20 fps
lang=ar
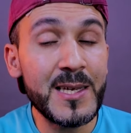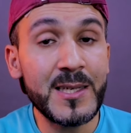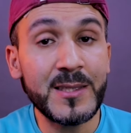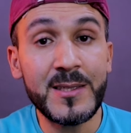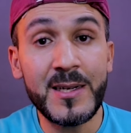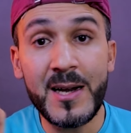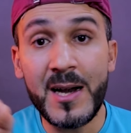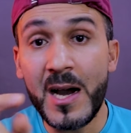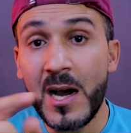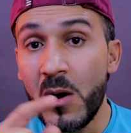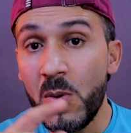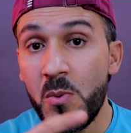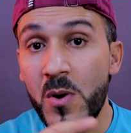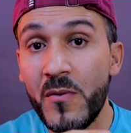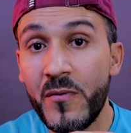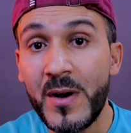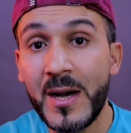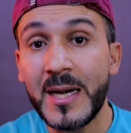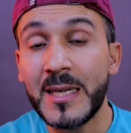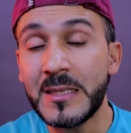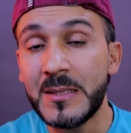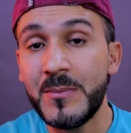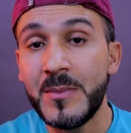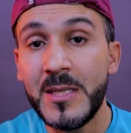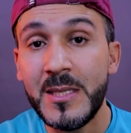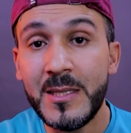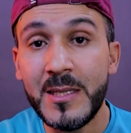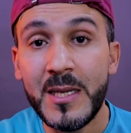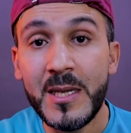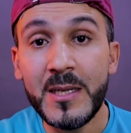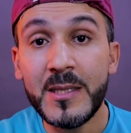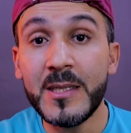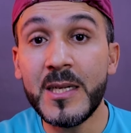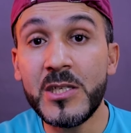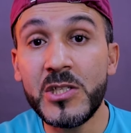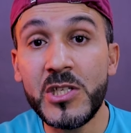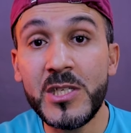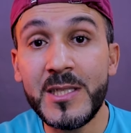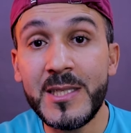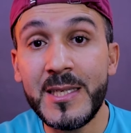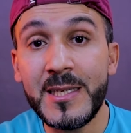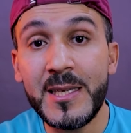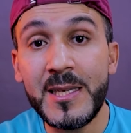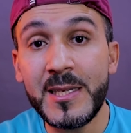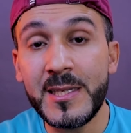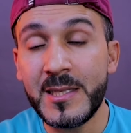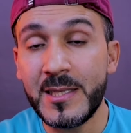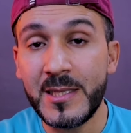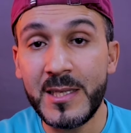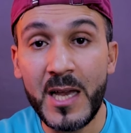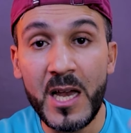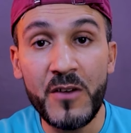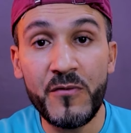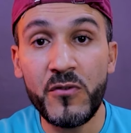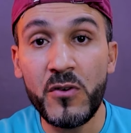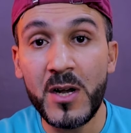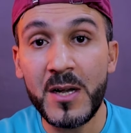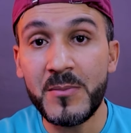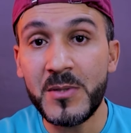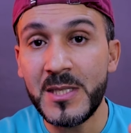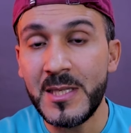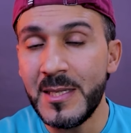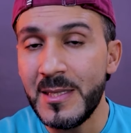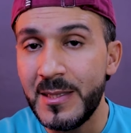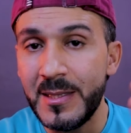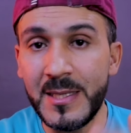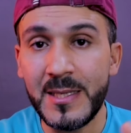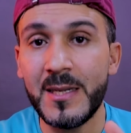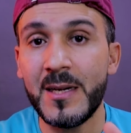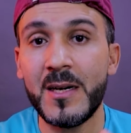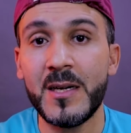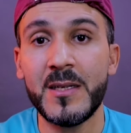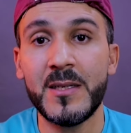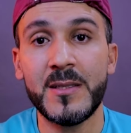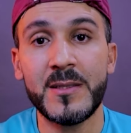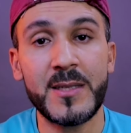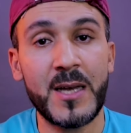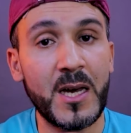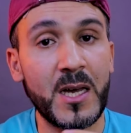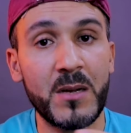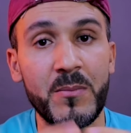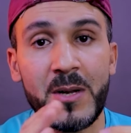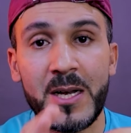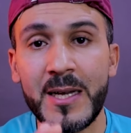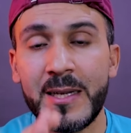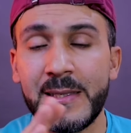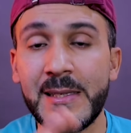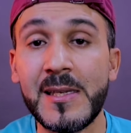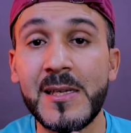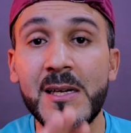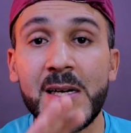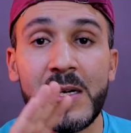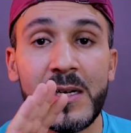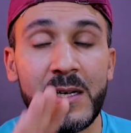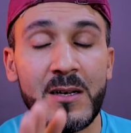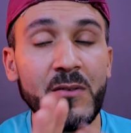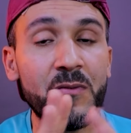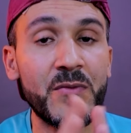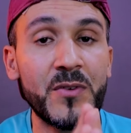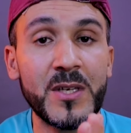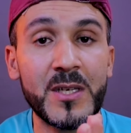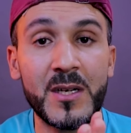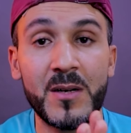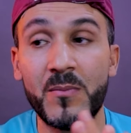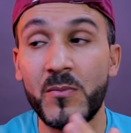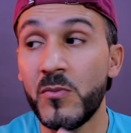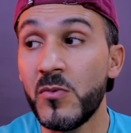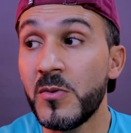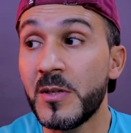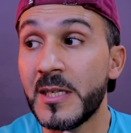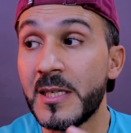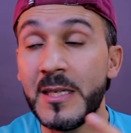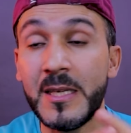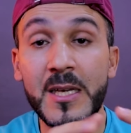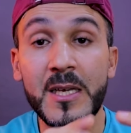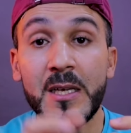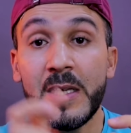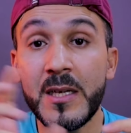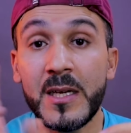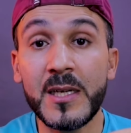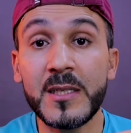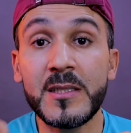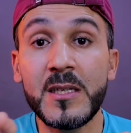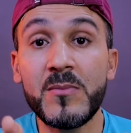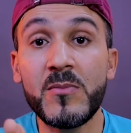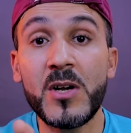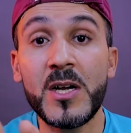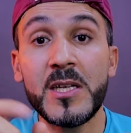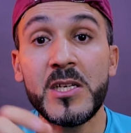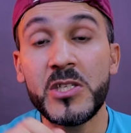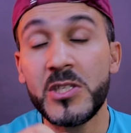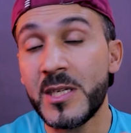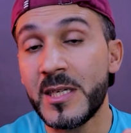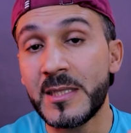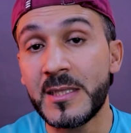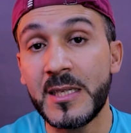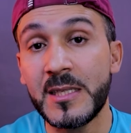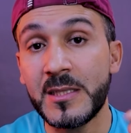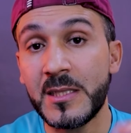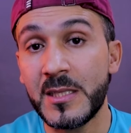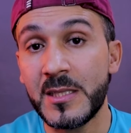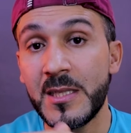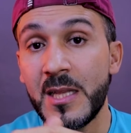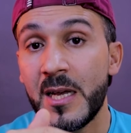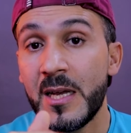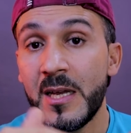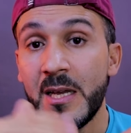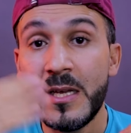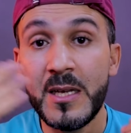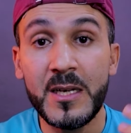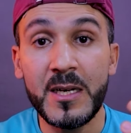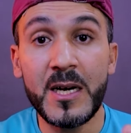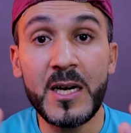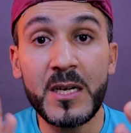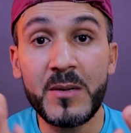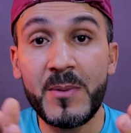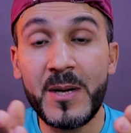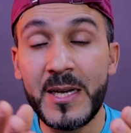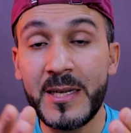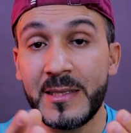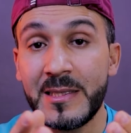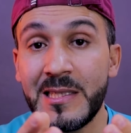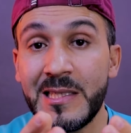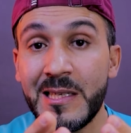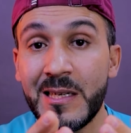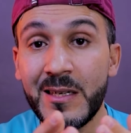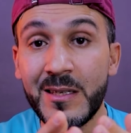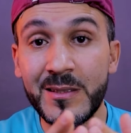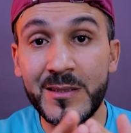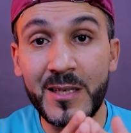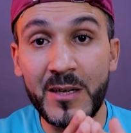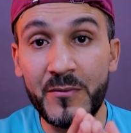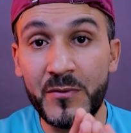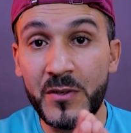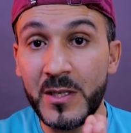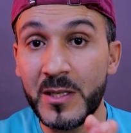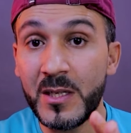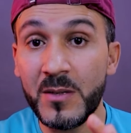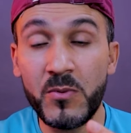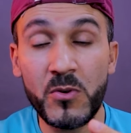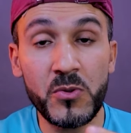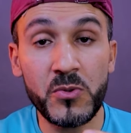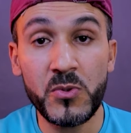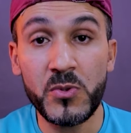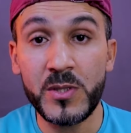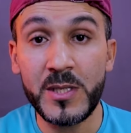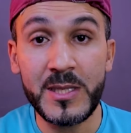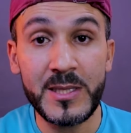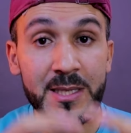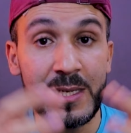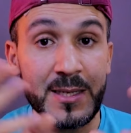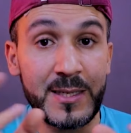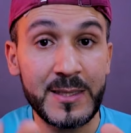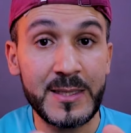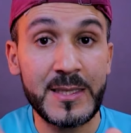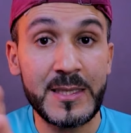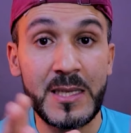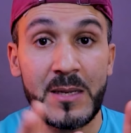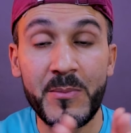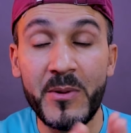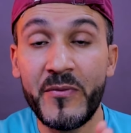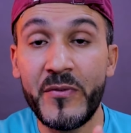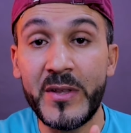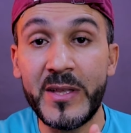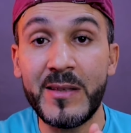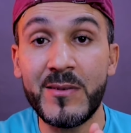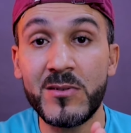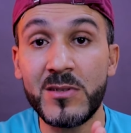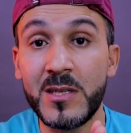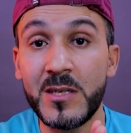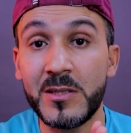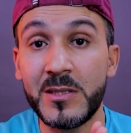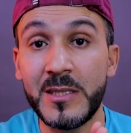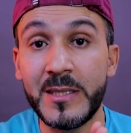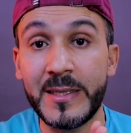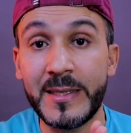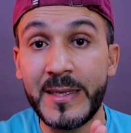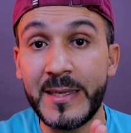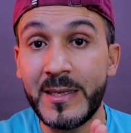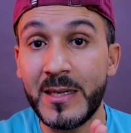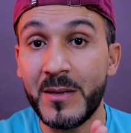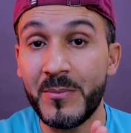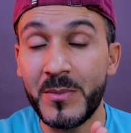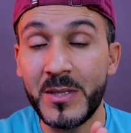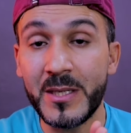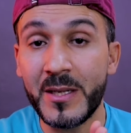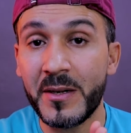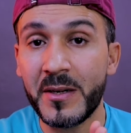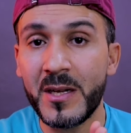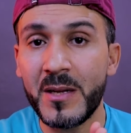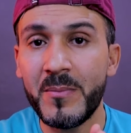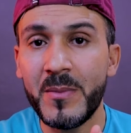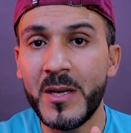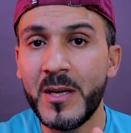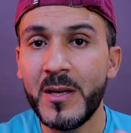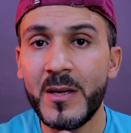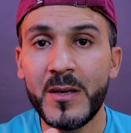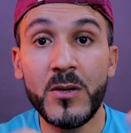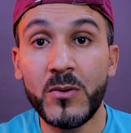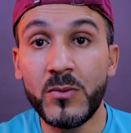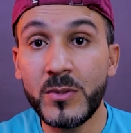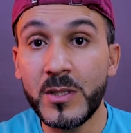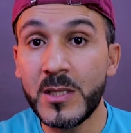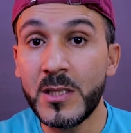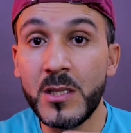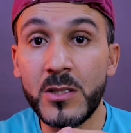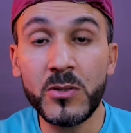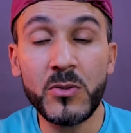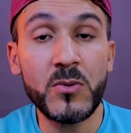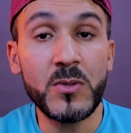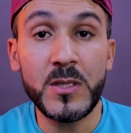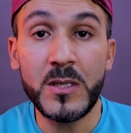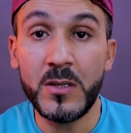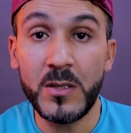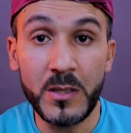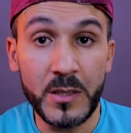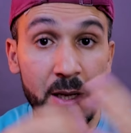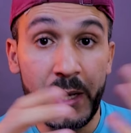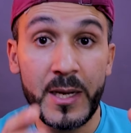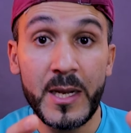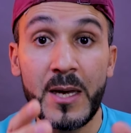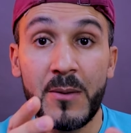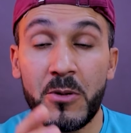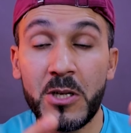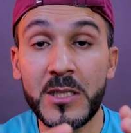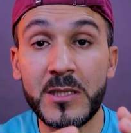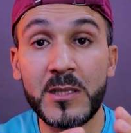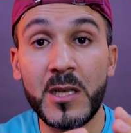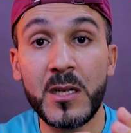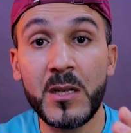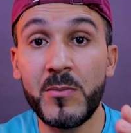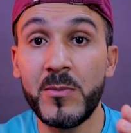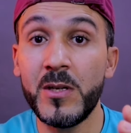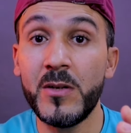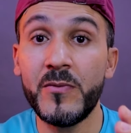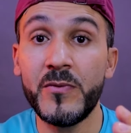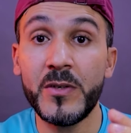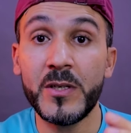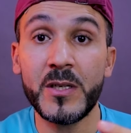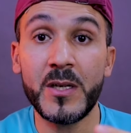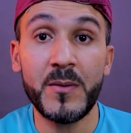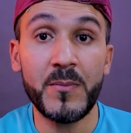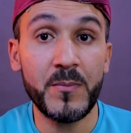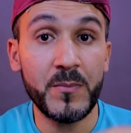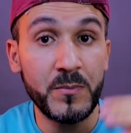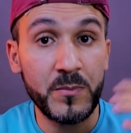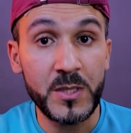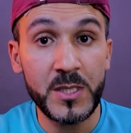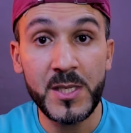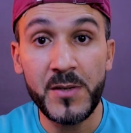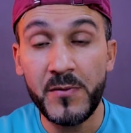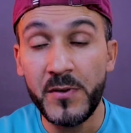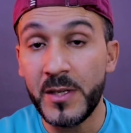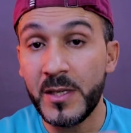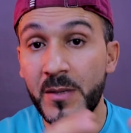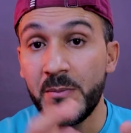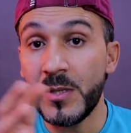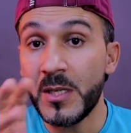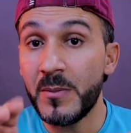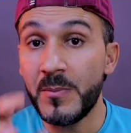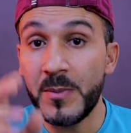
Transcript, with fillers: هذا أقوى فقط من جي تي إكس 1050 تي آي تاع 4 جيجا فيرام ممكن هذا المعالج راح تخصص له 4 جيجا تاع فيرام خصوصا انت راك تستعمل في 32 جيجا من الرام والناس اللي تقول لي الالعاب راهي تطلب الفيرام بصفه كبيره